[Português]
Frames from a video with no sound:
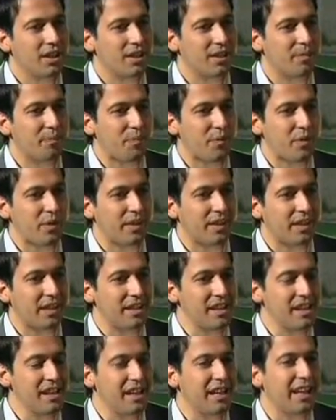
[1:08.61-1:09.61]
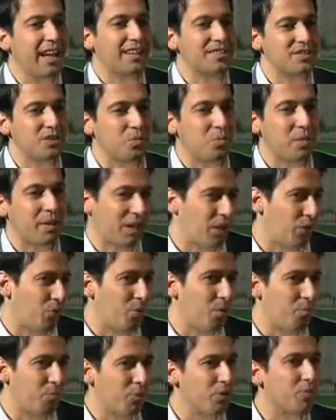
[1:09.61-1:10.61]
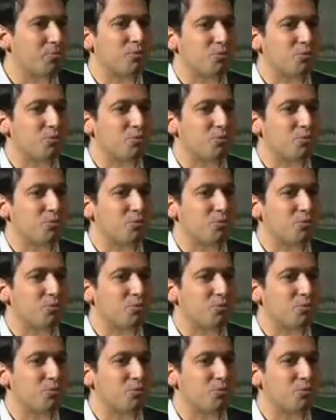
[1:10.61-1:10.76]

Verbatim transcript: Eh, e em casa, como é que é? O apoio,